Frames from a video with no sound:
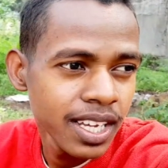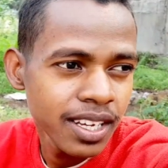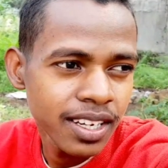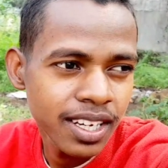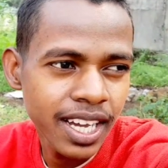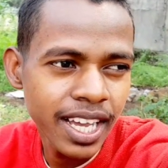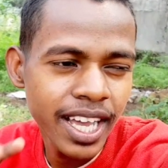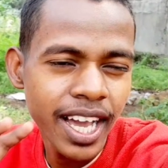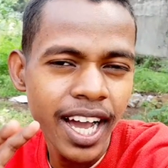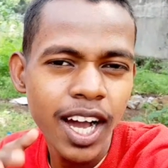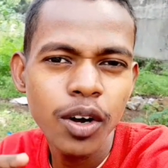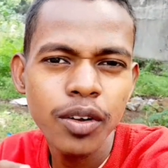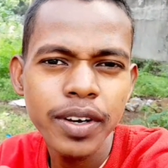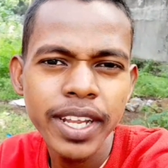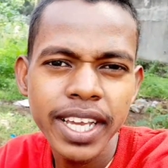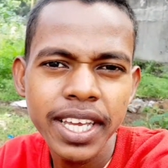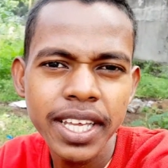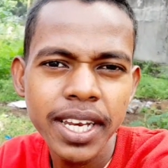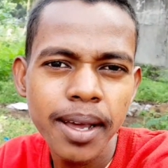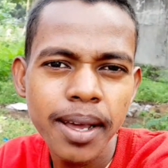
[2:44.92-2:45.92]
गया हूँ
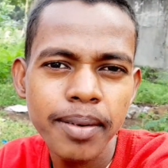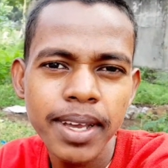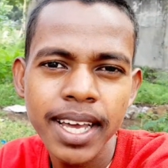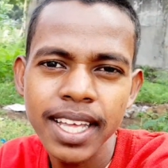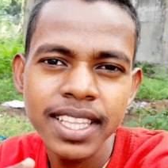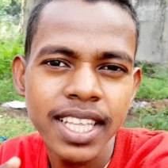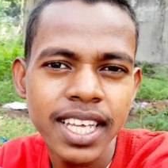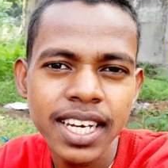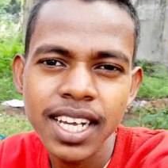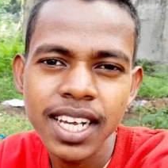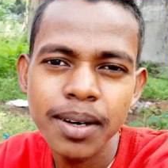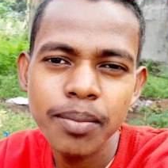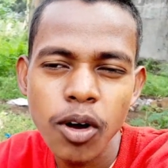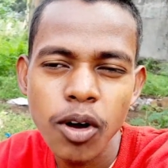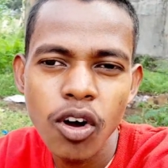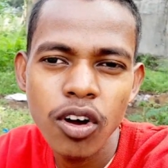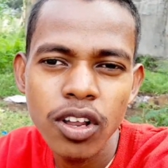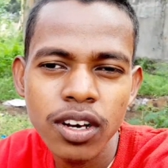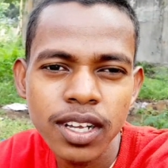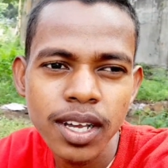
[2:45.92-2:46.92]
लेकिन अभी अंदर का
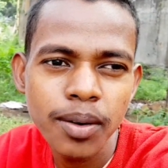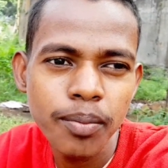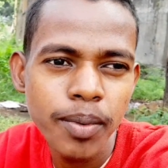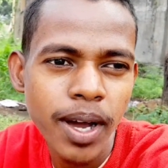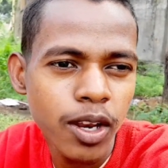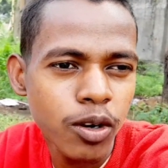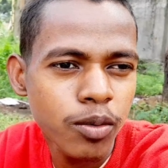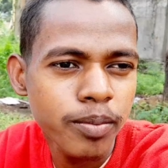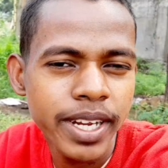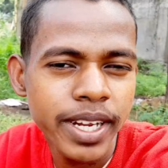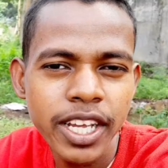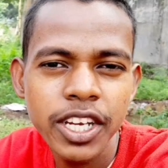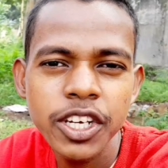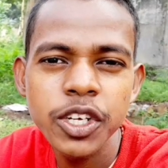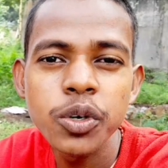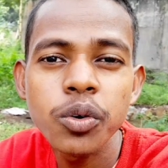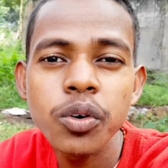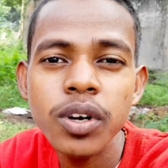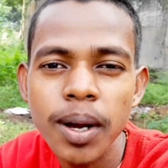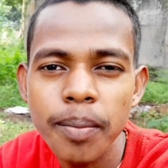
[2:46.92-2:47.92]
माहौल का मालूम नहीं
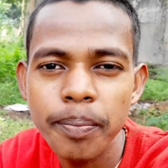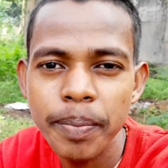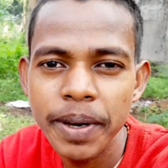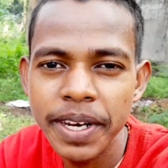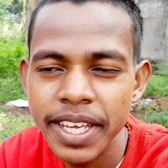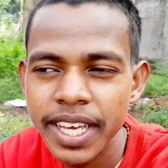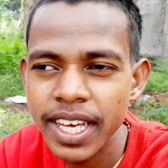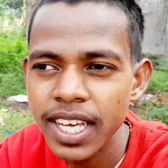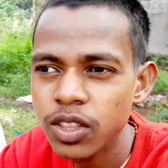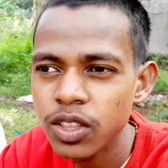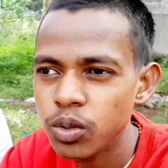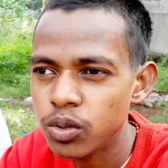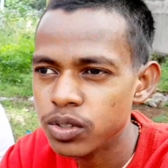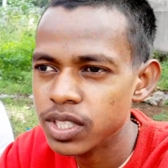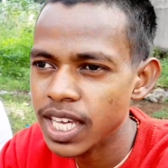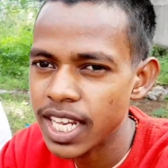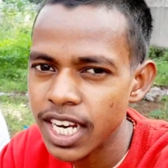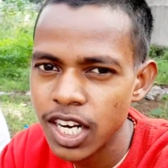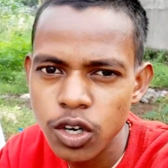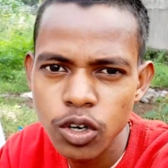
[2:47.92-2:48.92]
न्यू कंपनी है तो
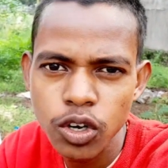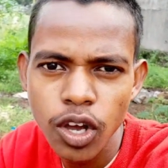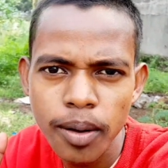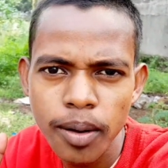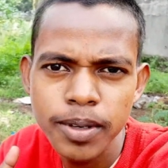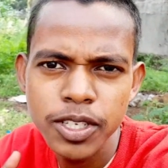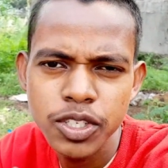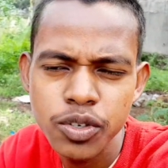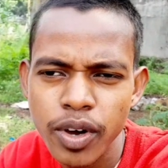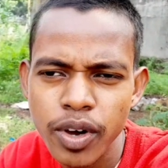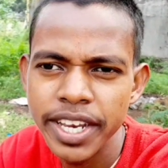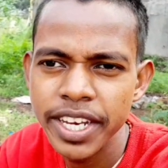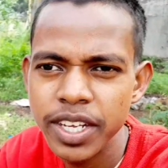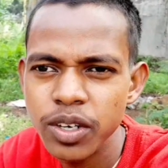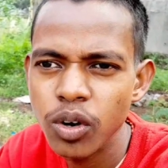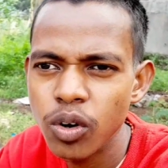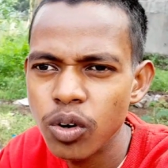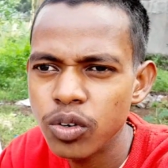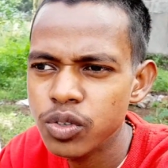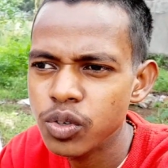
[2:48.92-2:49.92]
सारा लोग अभी ज्वाइनिंग
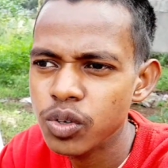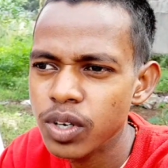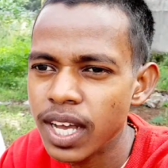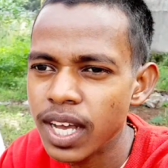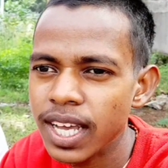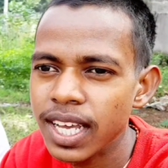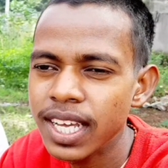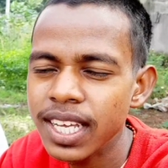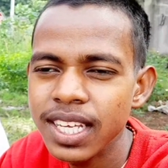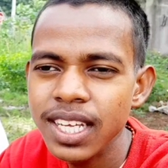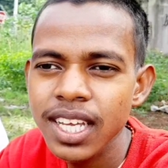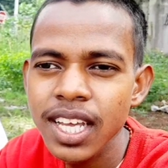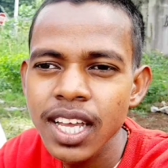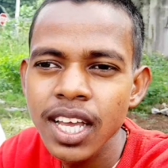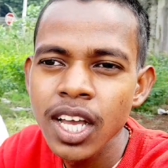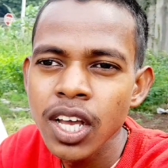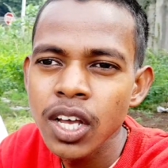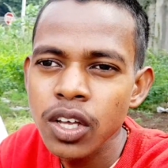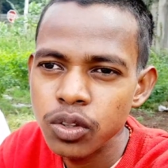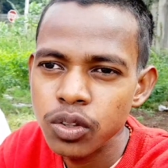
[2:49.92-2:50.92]
हो चुका है
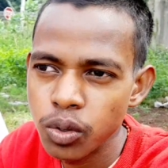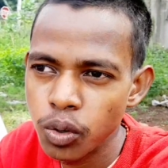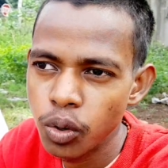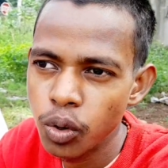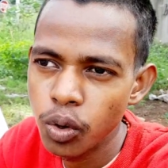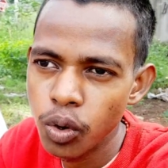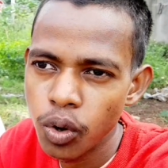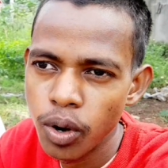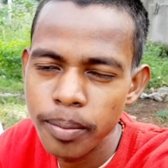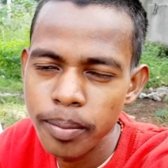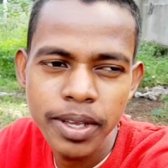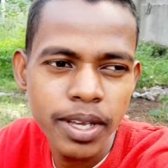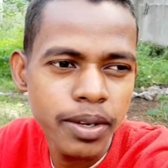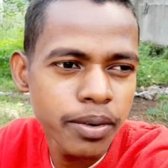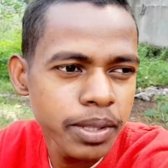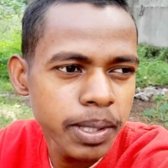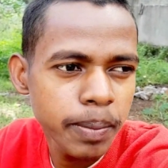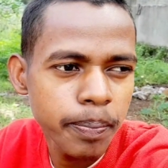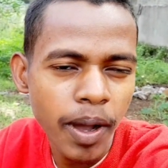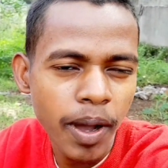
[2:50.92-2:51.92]
तो अभी
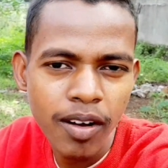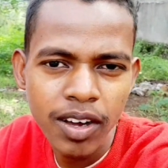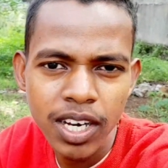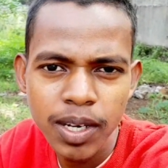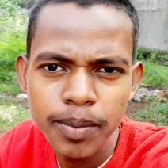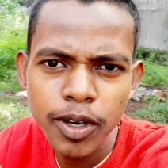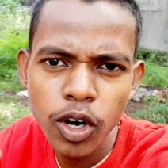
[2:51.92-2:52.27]
दीपावली में